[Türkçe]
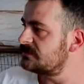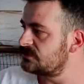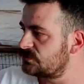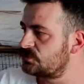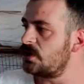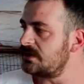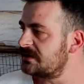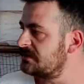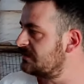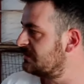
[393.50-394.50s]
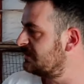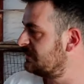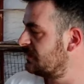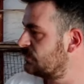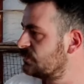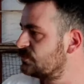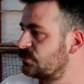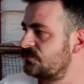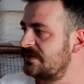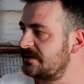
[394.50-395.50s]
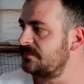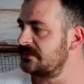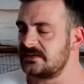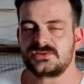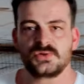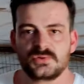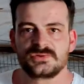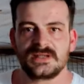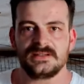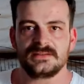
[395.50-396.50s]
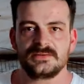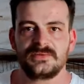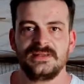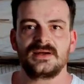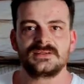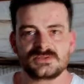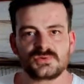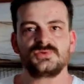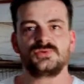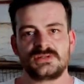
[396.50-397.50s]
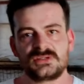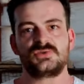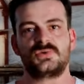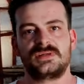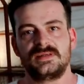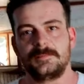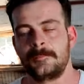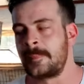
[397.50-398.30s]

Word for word: Nasıl? Şöyle ki e, Lagun'un süt verimliliği çok güzel ve laktasyon süresi çok iyi.